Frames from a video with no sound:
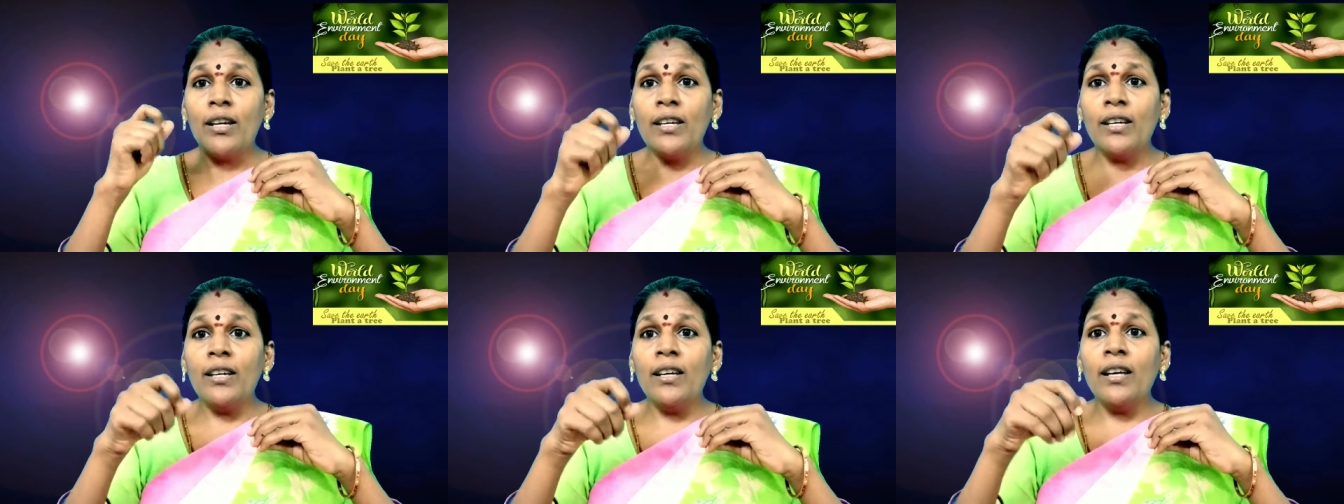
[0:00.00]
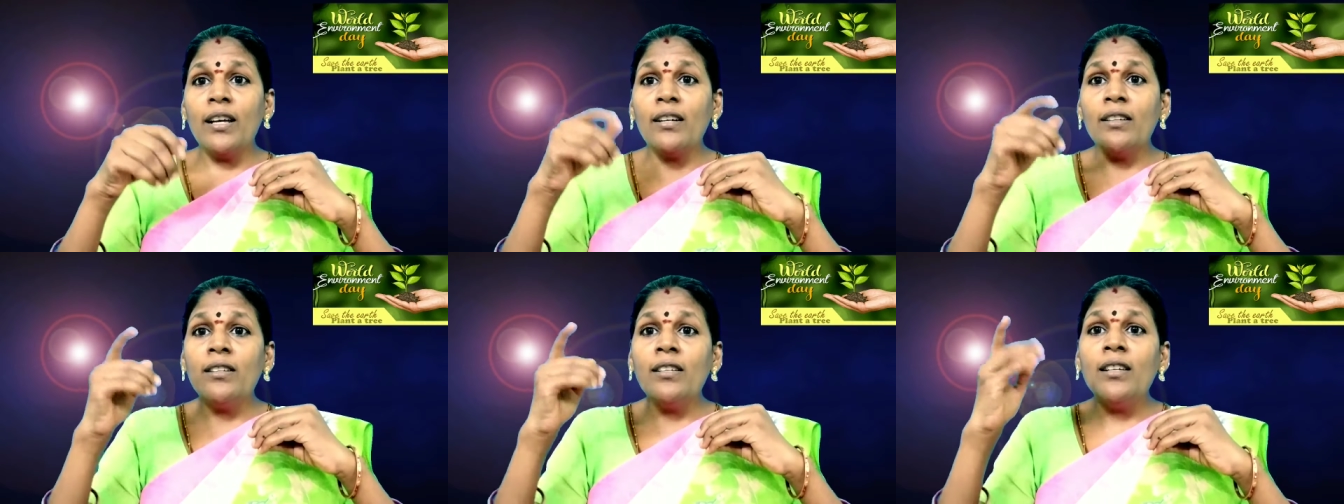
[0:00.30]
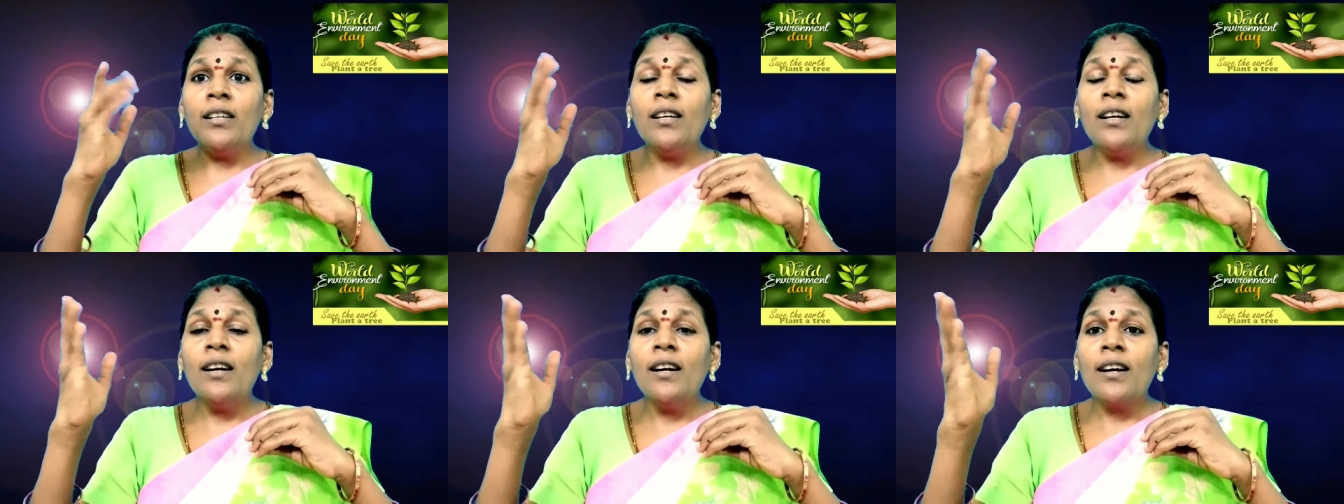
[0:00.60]
இங்கேருந்து
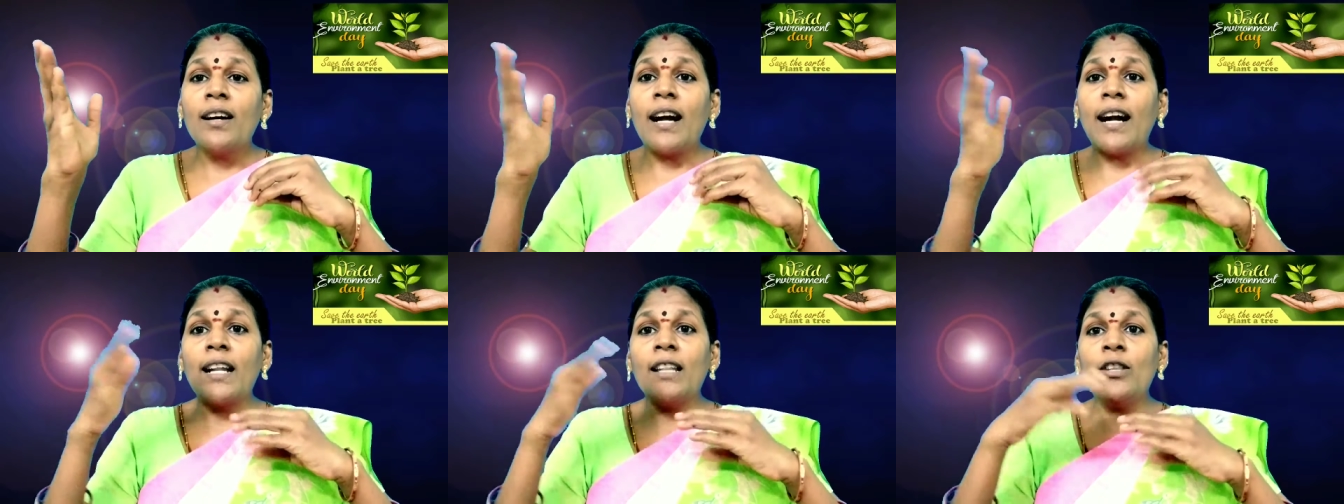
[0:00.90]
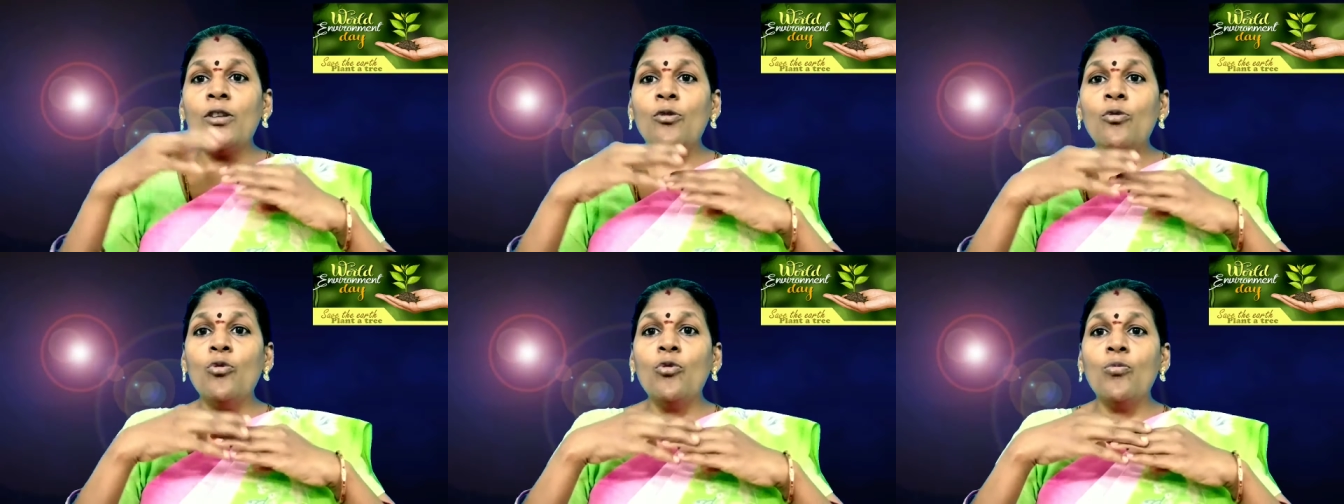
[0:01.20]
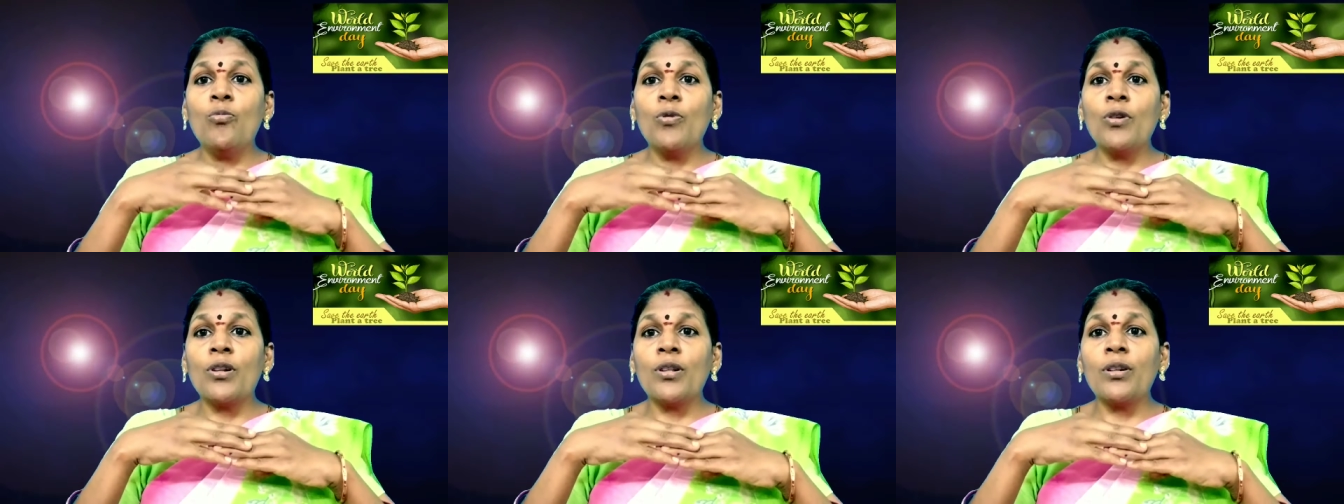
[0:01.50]

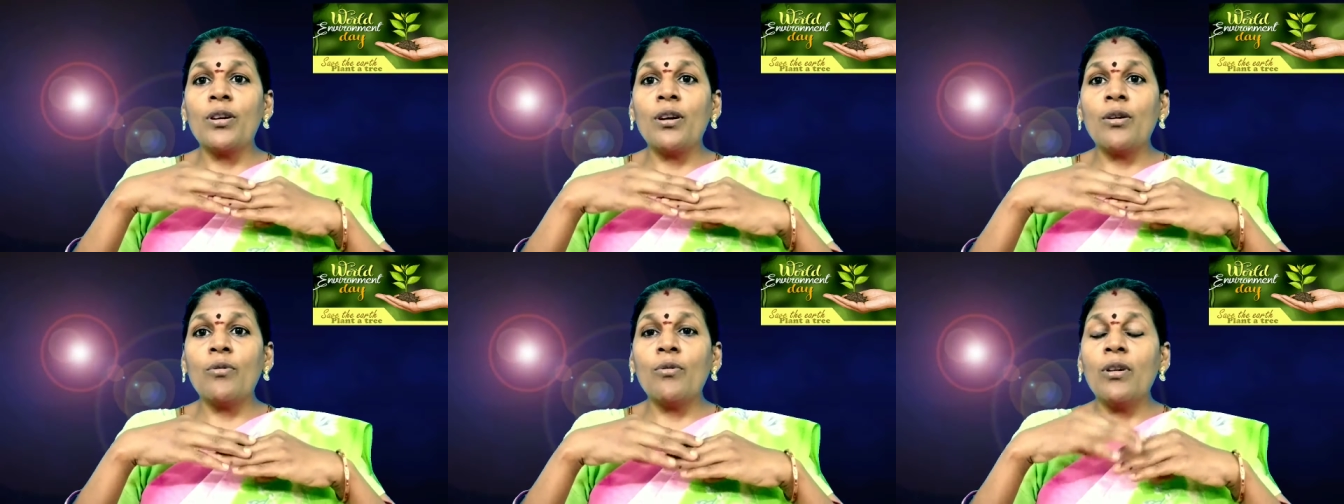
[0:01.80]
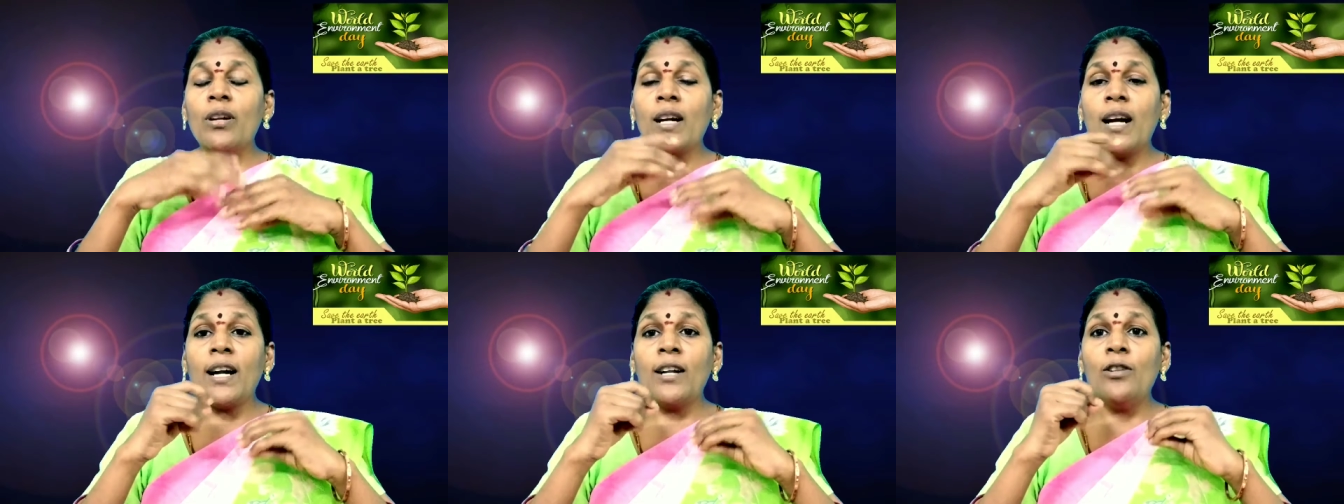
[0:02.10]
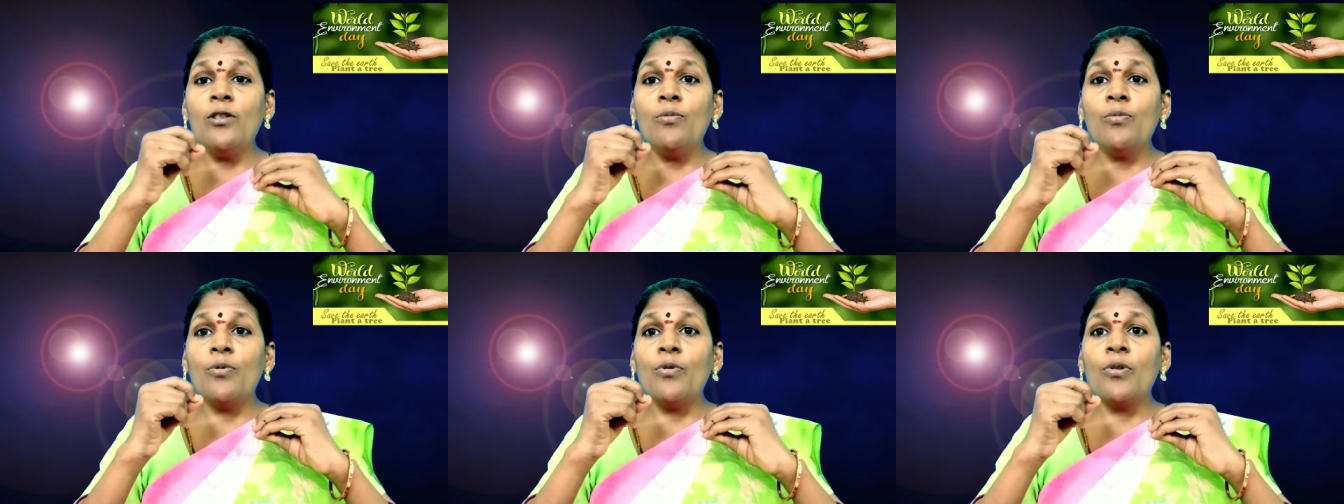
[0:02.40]
கடத்தெருவுக்கு போகிறதுனா கூட
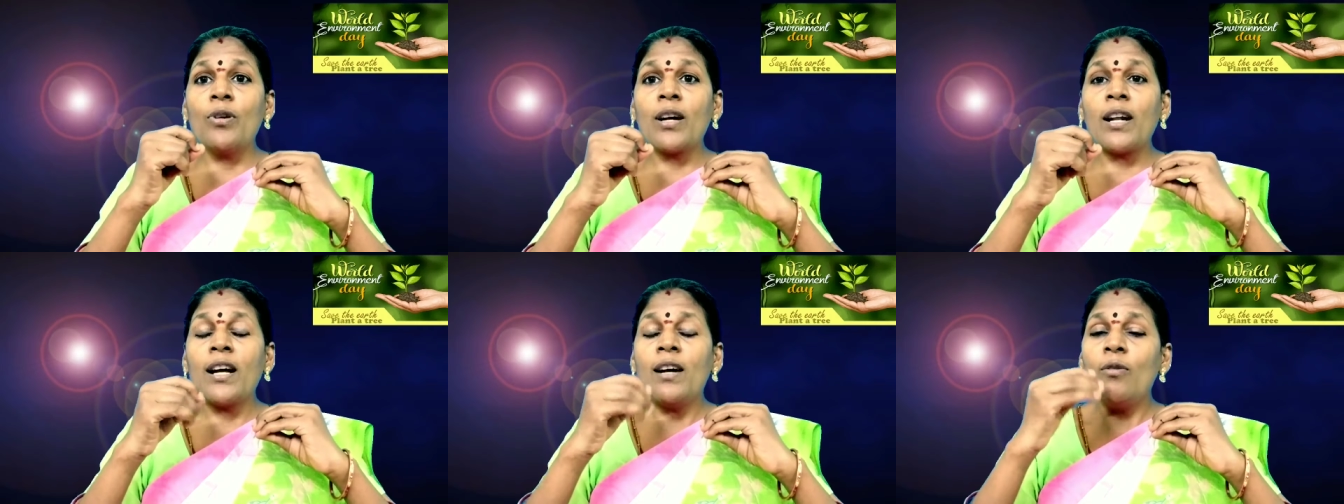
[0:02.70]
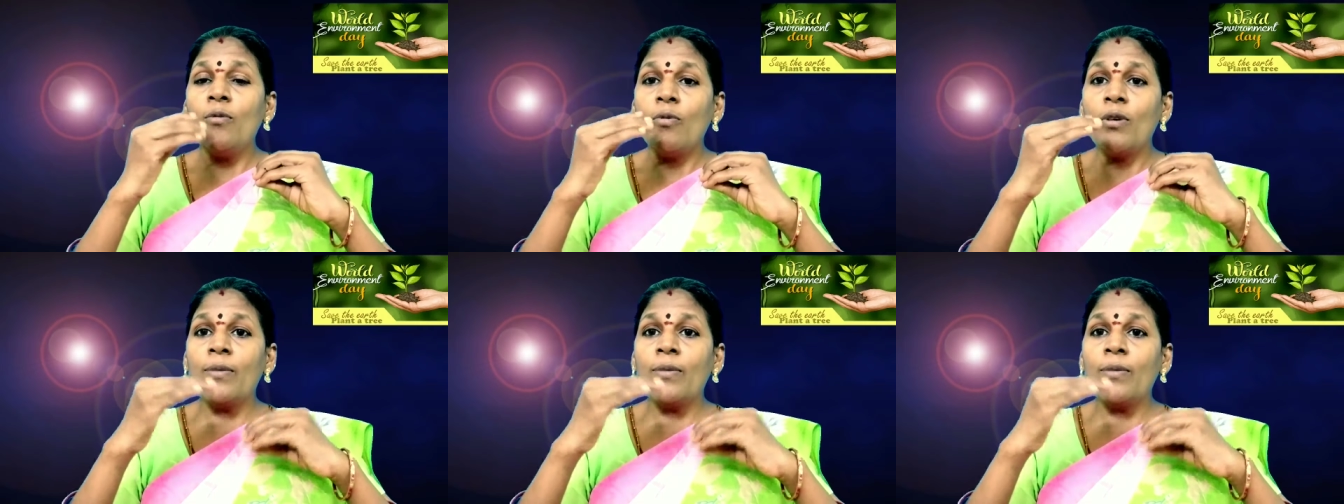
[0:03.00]
நடந்து போங்கடா